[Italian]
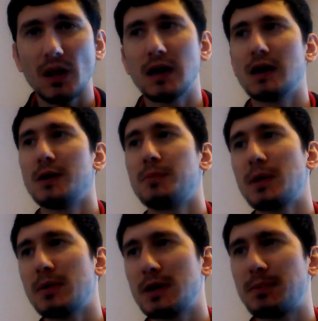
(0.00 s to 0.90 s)
eh,
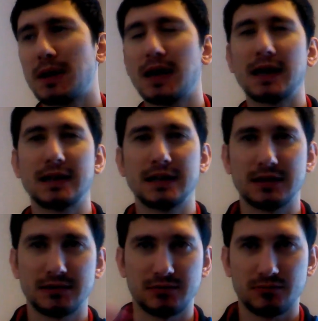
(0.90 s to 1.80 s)
prima di parlare
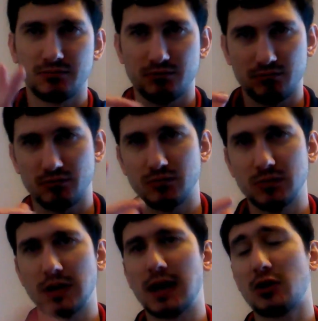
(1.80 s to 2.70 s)
del,
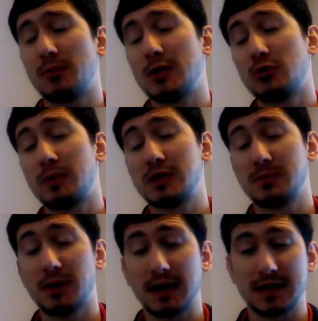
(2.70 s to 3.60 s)
dell'argomento
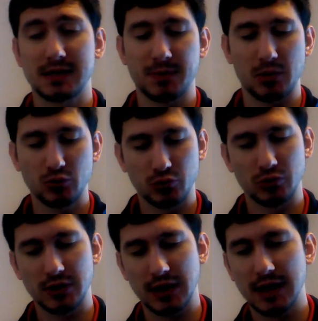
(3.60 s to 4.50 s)
principale che sappiamo
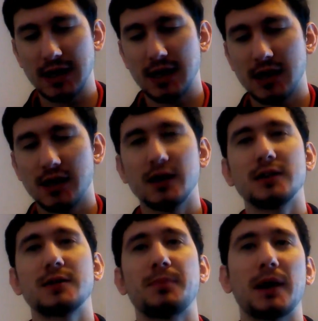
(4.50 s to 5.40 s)
tutti,
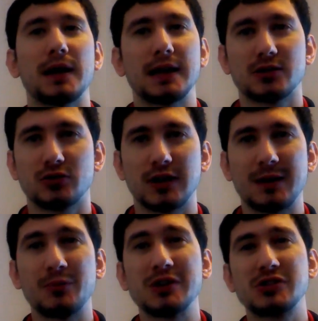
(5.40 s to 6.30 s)
si parla adesso delle
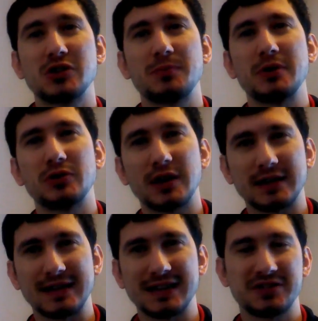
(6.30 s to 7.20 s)
ammunizioni
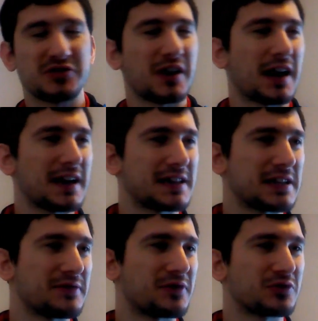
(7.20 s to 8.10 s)
pilotate in nazionale,
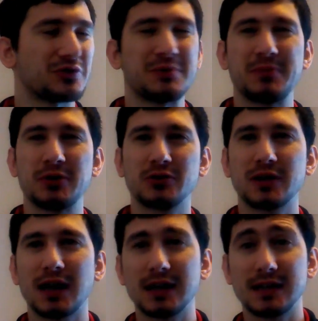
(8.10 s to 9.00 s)
degli infortuni
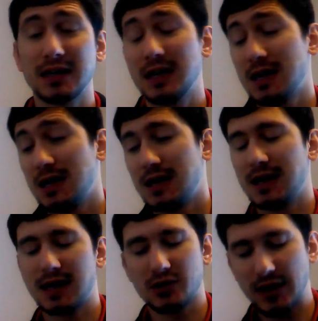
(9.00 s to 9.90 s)
pilotati,
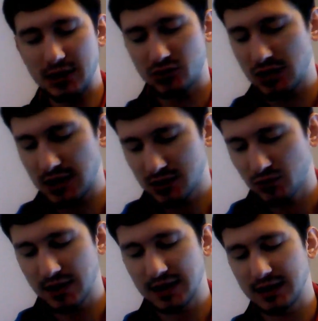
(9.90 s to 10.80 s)
la Juventus è la
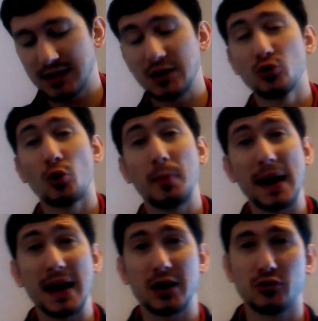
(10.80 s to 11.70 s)
squadra
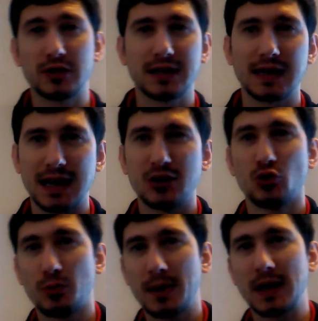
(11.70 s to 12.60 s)
europea, non italiana,
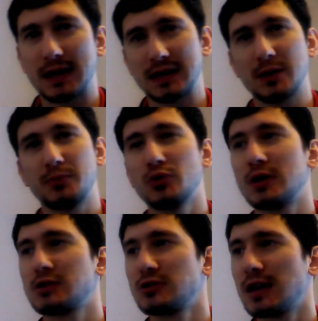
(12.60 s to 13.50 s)
europea che dà più
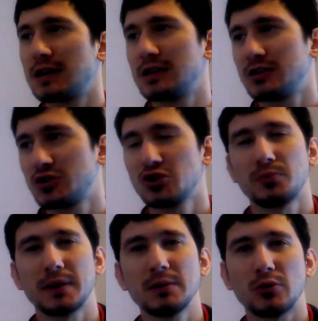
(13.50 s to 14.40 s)
nazionali in
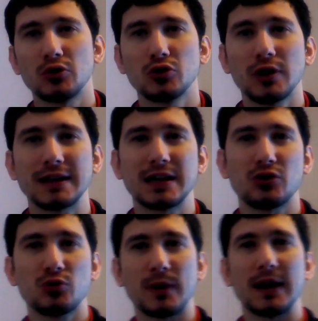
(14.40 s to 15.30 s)
giro per il mondo ed è
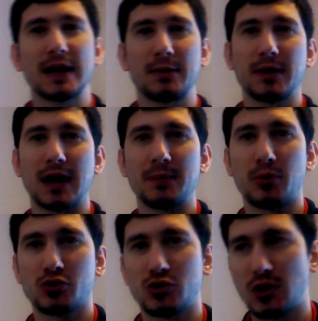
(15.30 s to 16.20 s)
normale che magari
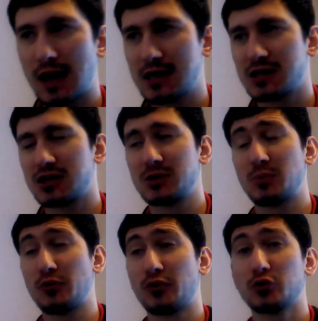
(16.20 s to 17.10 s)
possano esserci
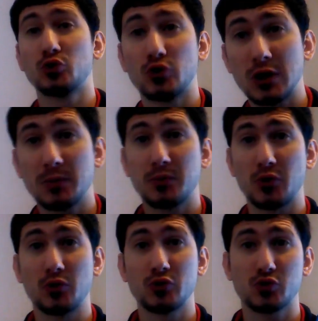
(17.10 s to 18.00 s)
più infortuni,
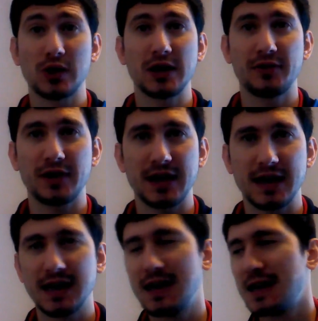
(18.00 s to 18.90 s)
più
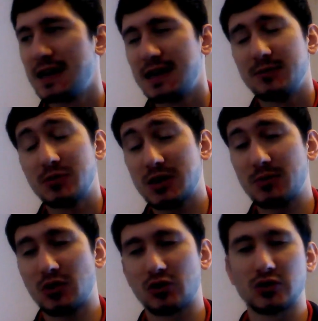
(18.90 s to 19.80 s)
squalifiche. Mi
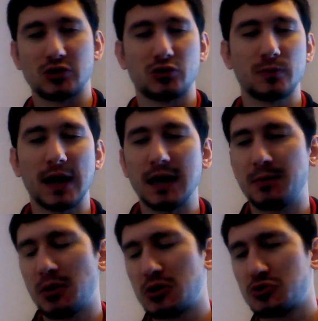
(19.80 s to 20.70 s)
sembra una cosa normale,
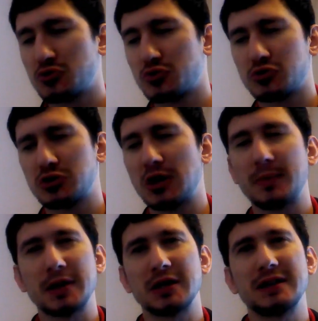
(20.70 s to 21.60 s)
però nessuno si
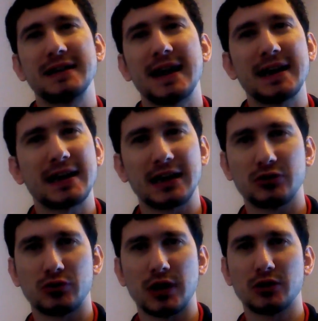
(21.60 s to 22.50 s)
lamenta di Reina che è
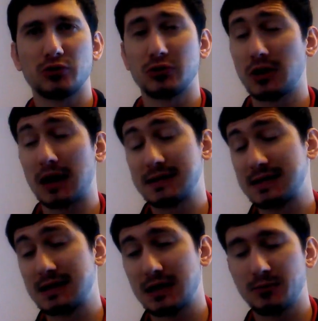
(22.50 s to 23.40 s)
tornato
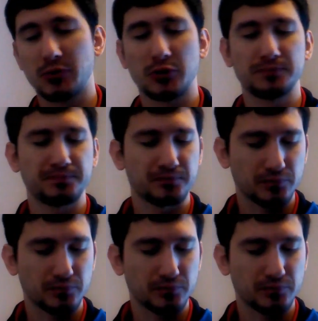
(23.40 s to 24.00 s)
anzitempo